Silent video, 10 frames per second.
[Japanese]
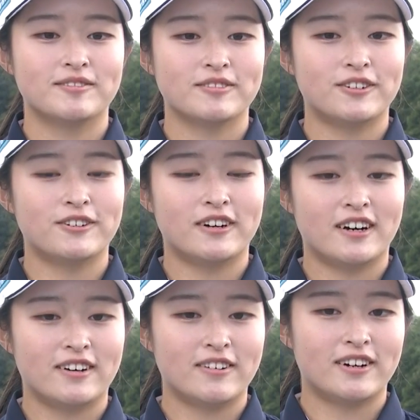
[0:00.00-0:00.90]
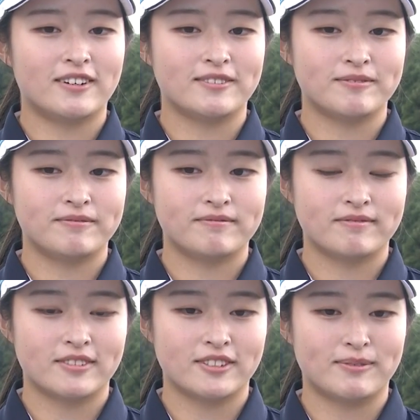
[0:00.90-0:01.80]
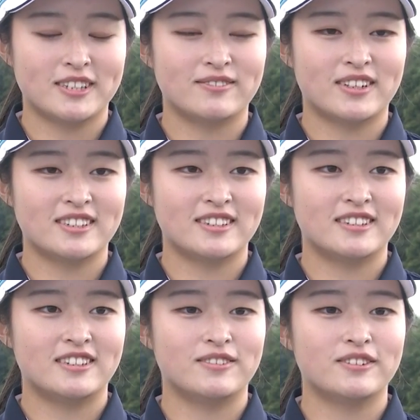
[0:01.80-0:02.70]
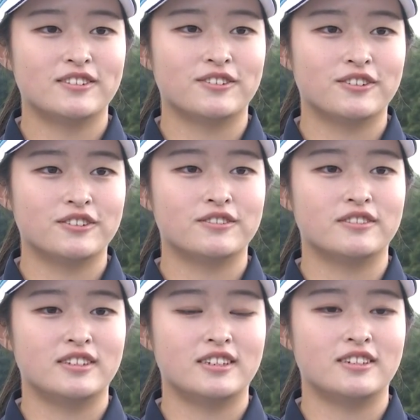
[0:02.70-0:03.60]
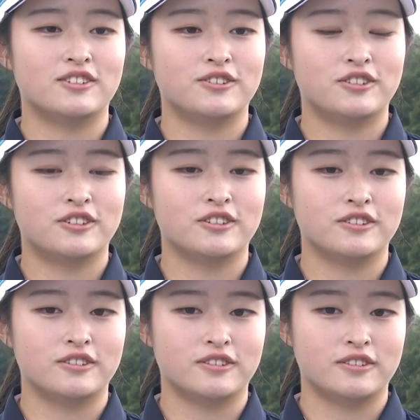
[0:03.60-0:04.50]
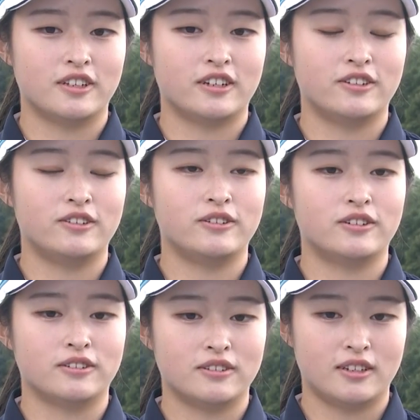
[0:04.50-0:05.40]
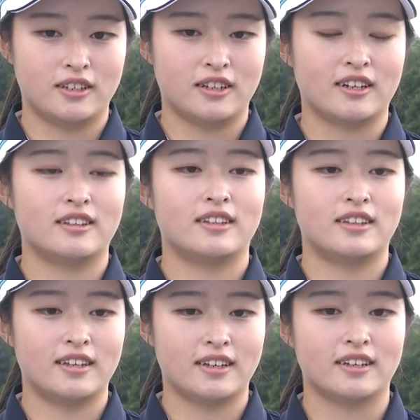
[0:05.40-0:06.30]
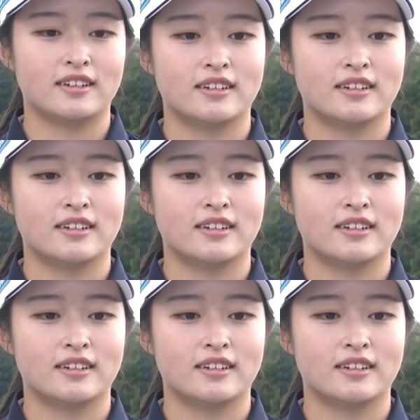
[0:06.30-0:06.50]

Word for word: 後半はとますます自分のゴルフに集中できるようになって、